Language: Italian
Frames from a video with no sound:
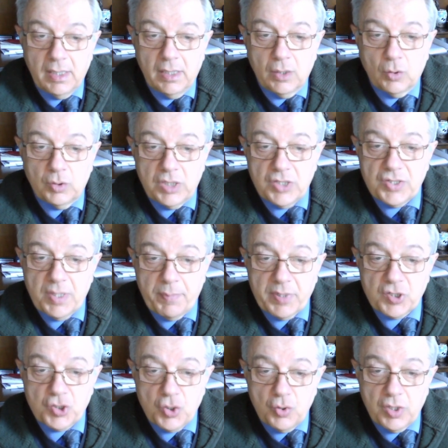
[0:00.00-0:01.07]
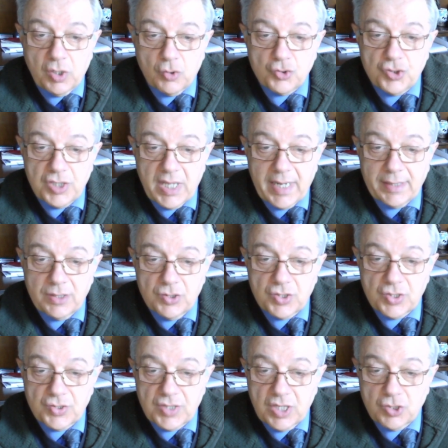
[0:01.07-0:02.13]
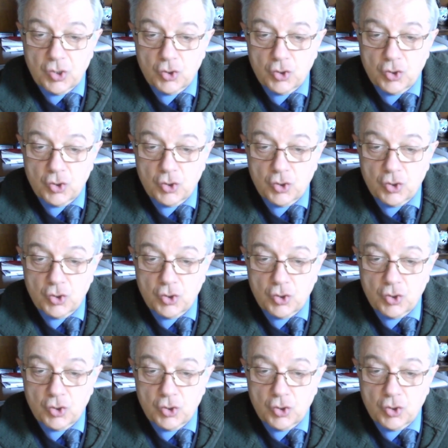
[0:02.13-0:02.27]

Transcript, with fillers: Codeste passioni considerate in se stesse